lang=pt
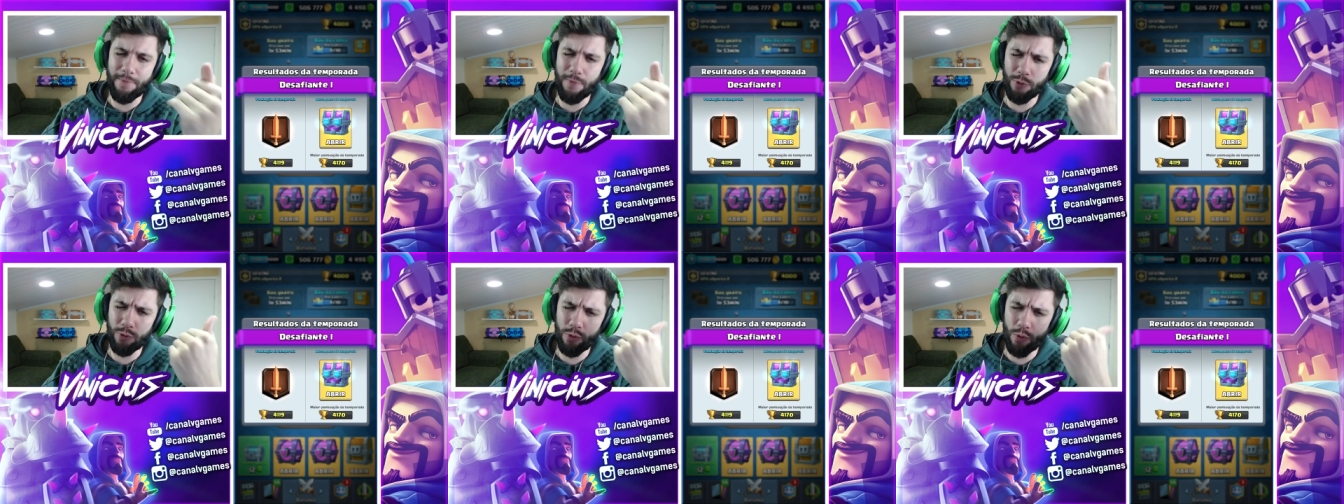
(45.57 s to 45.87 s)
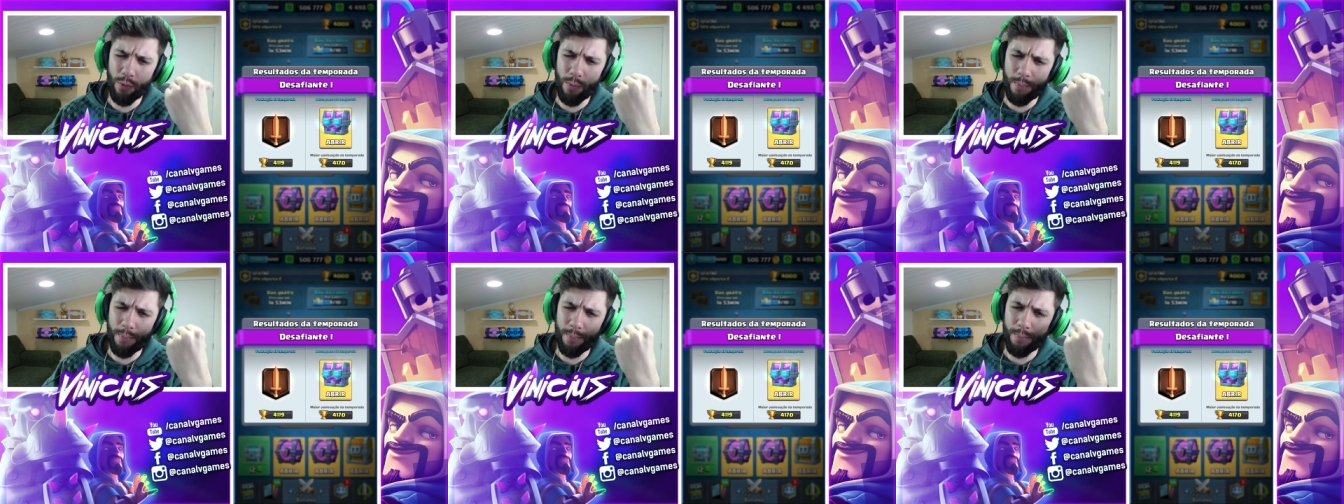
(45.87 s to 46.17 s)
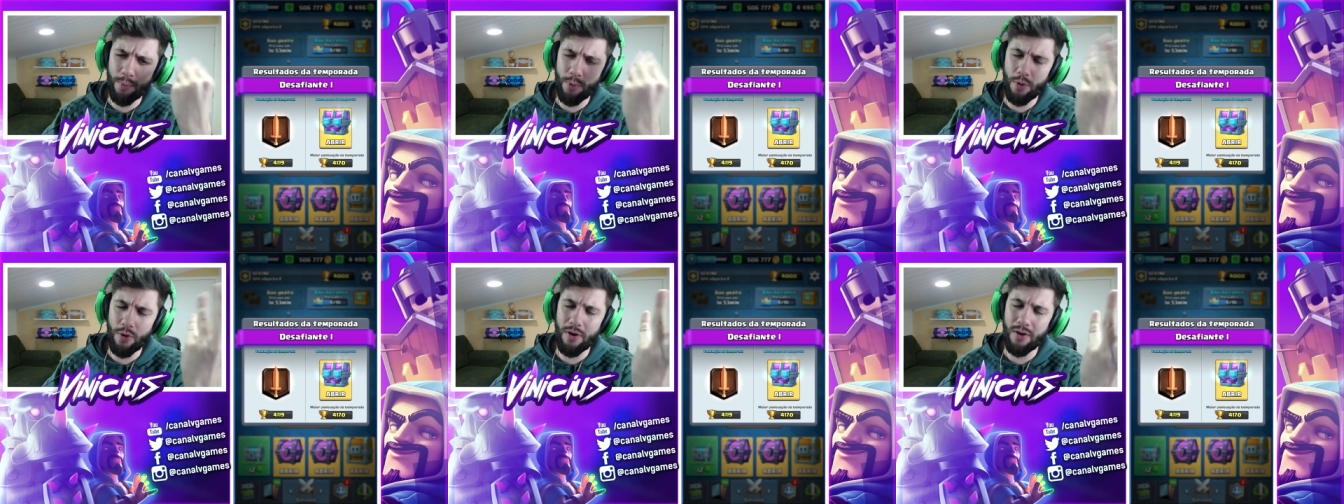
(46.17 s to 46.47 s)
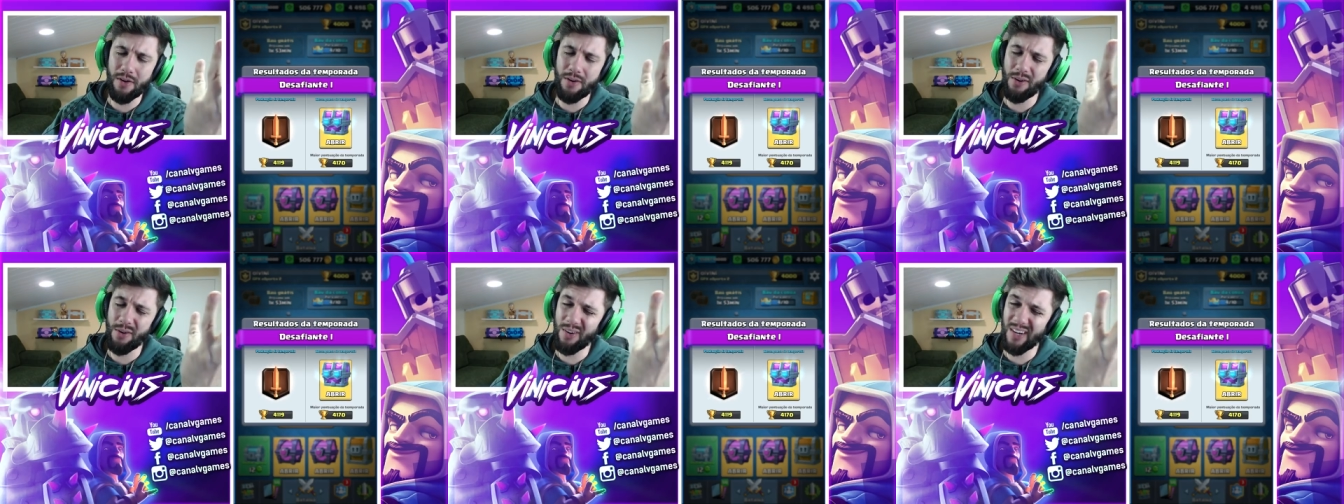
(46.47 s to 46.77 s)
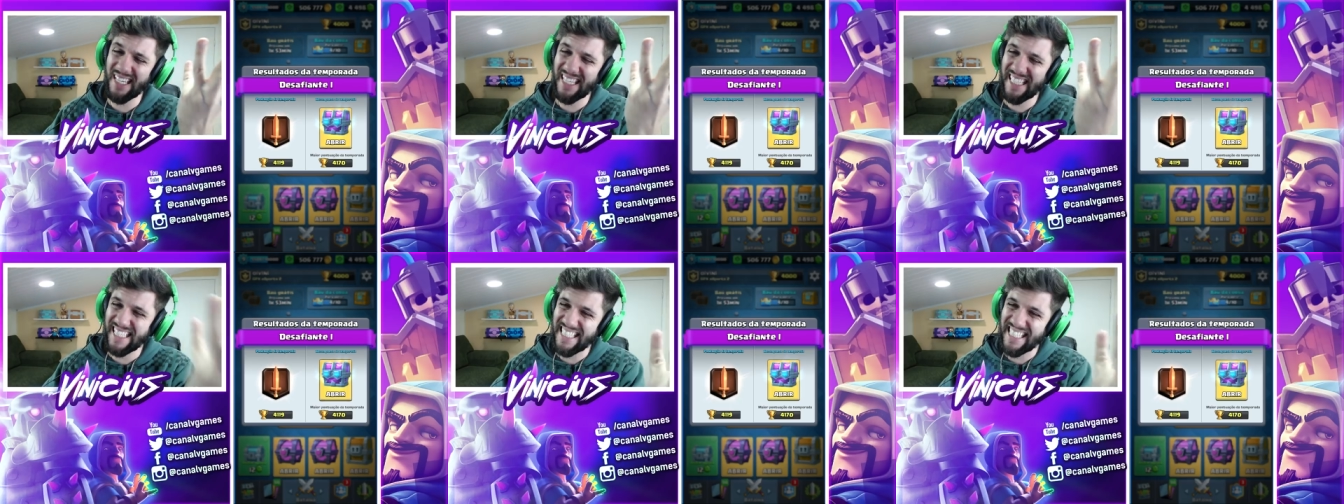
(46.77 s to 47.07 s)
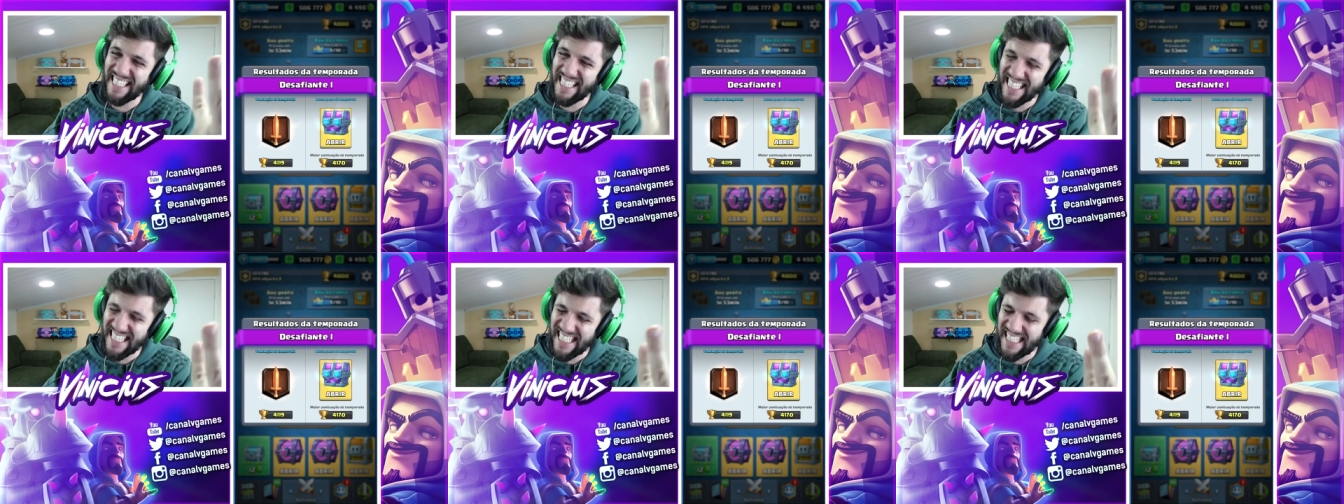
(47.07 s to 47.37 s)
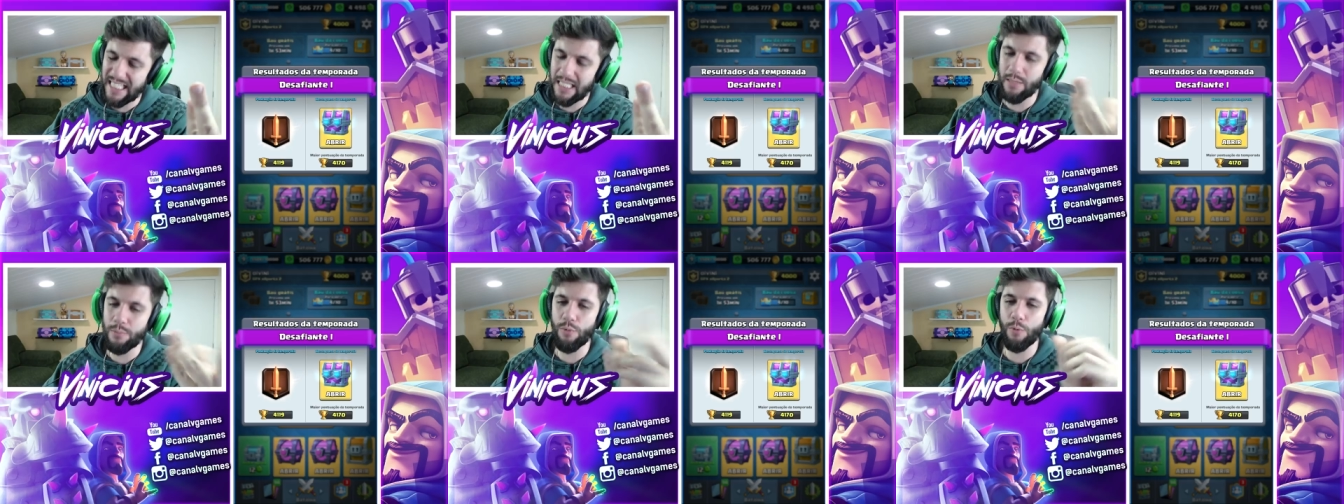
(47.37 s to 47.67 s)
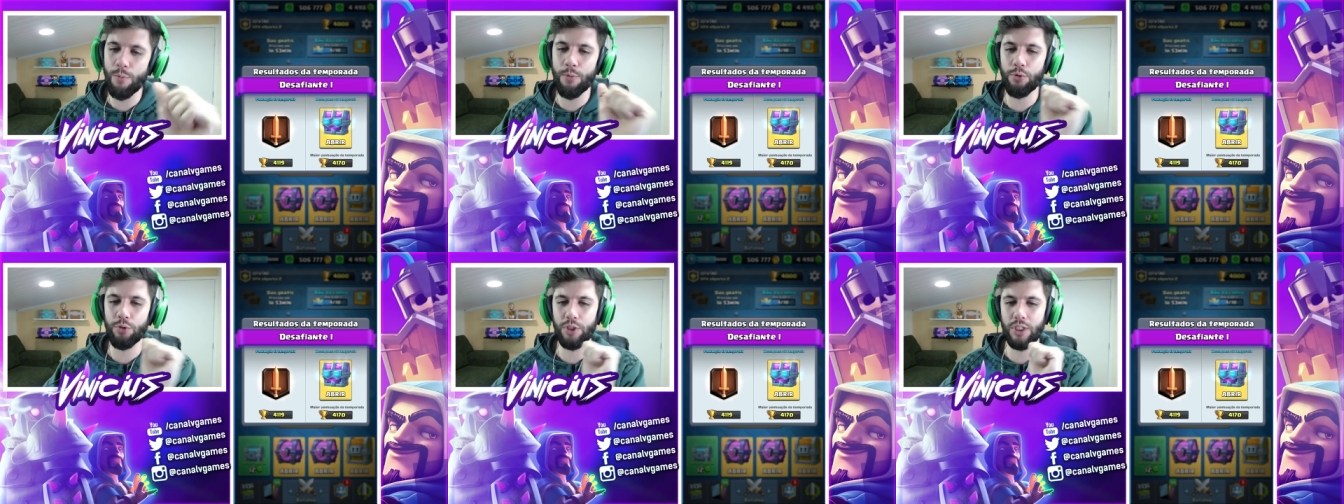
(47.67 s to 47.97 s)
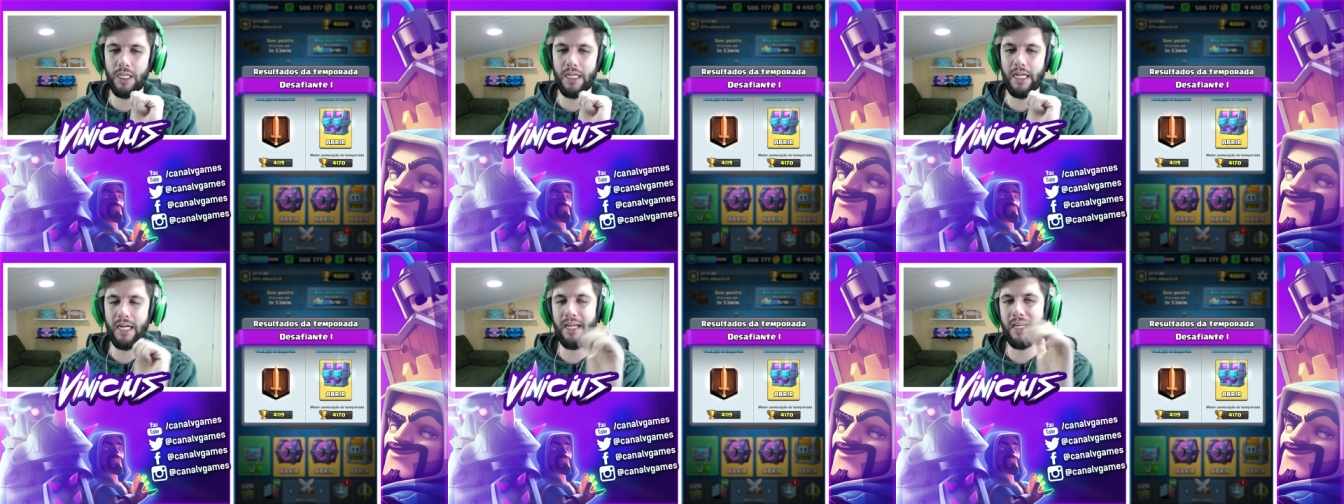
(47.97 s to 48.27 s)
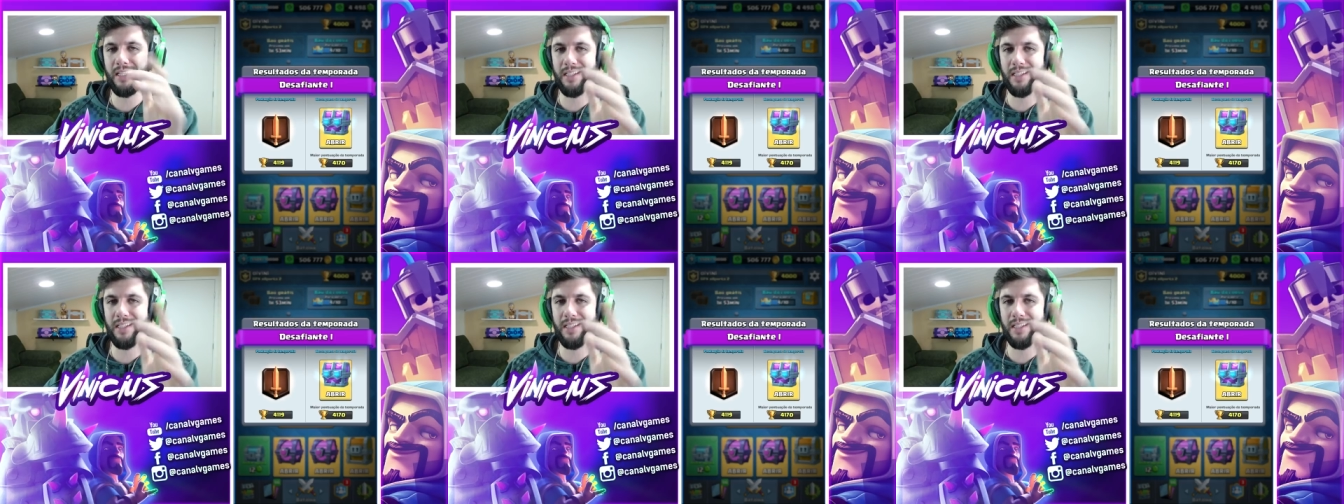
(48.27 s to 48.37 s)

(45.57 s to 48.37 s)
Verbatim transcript: faltou pouquíssimo pra eu chegar,